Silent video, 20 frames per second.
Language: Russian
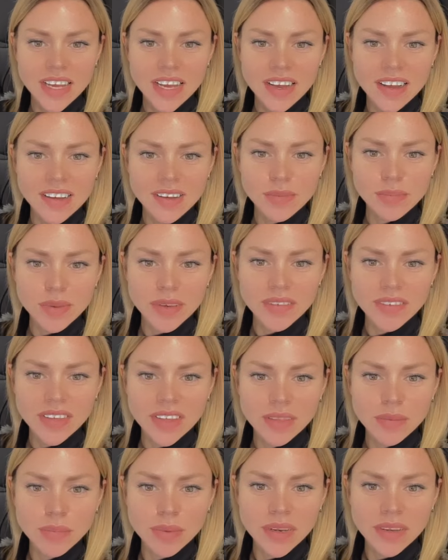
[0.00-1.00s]
Так,
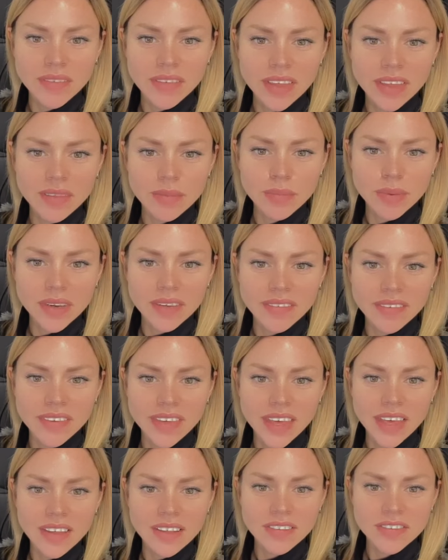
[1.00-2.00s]
привет, привет,
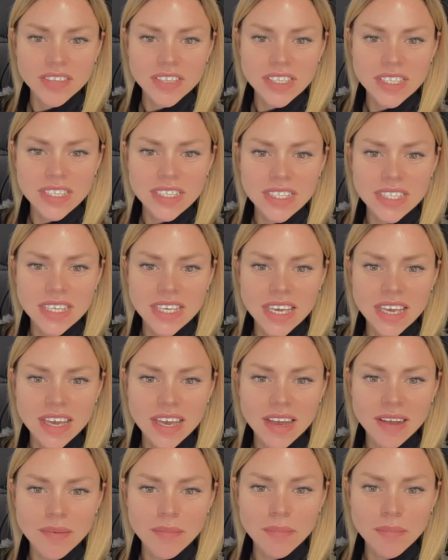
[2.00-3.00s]
привет
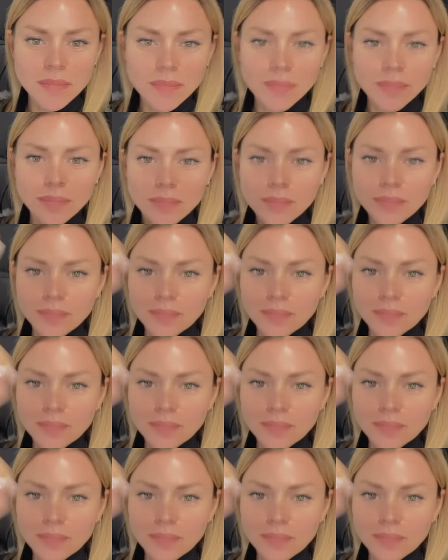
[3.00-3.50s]
всем.